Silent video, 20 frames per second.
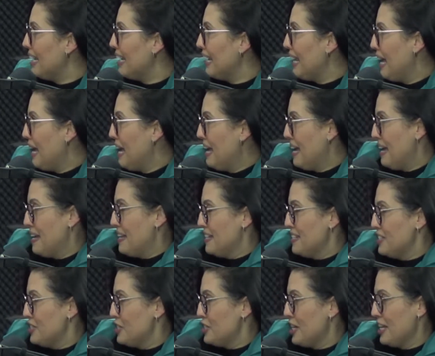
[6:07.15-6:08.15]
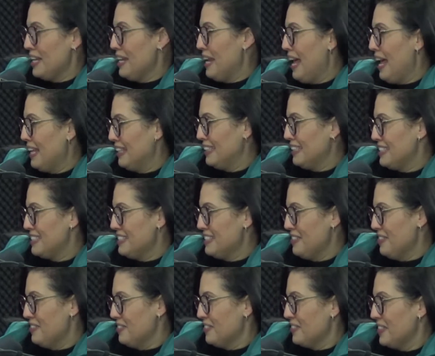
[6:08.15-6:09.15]
ela é gelada
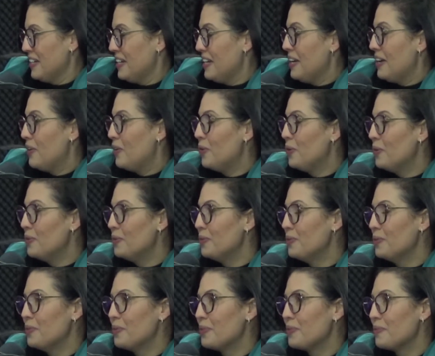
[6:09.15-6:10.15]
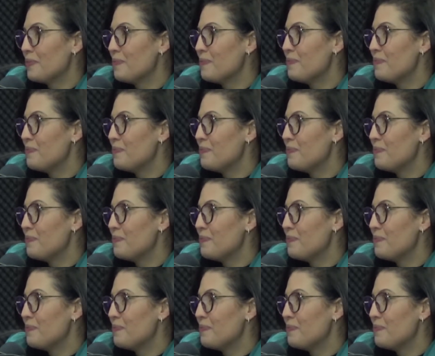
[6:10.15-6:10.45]
assim ou, ou...